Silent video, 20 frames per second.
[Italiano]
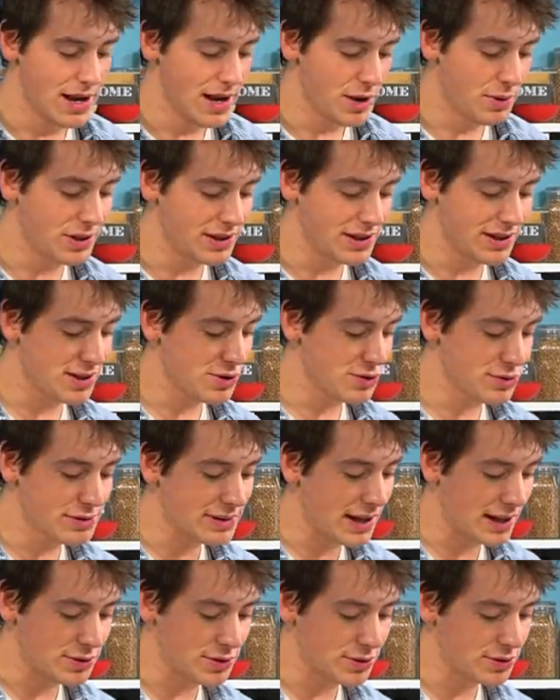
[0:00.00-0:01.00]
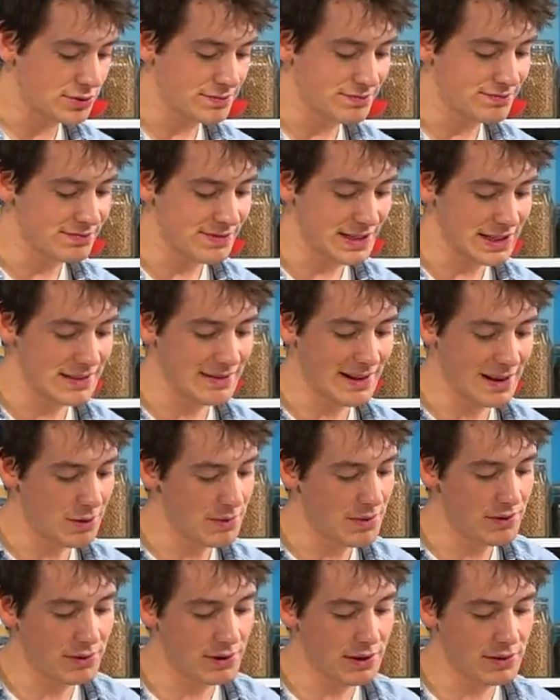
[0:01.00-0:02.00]
Quindi il risultato non veniva
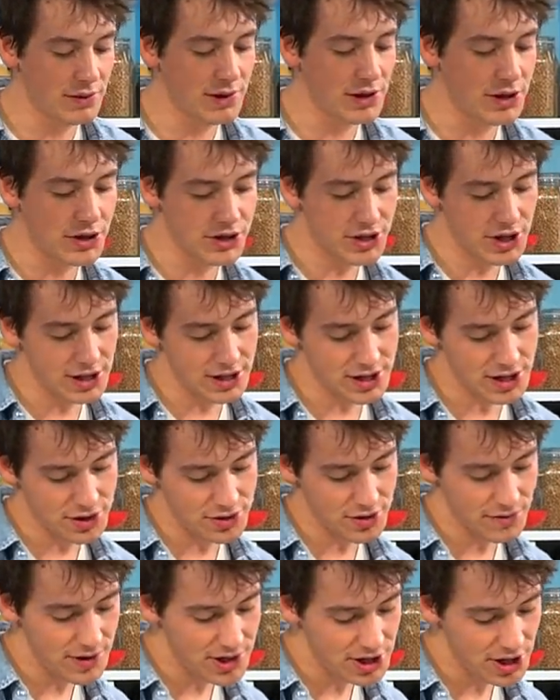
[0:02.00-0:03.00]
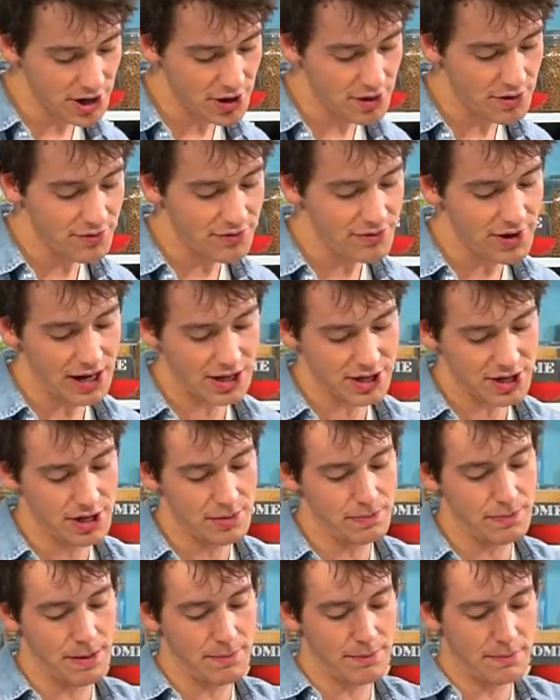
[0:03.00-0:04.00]
come volevo io, cioè nel senso invece che gonfiarsi
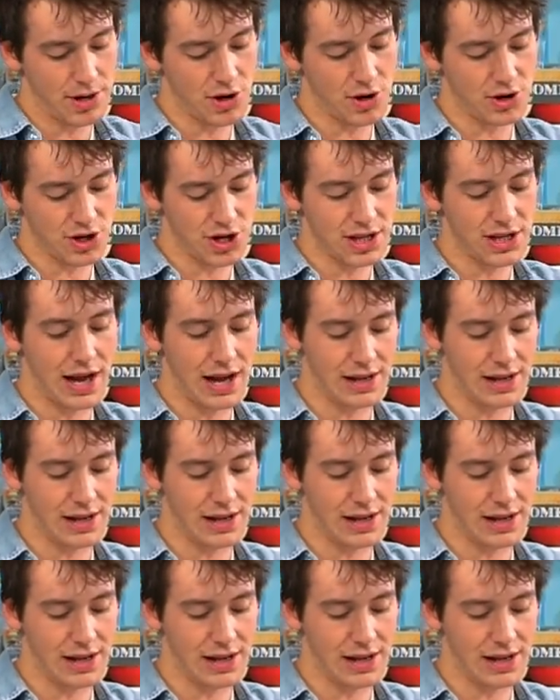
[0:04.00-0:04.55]
il pan brioche in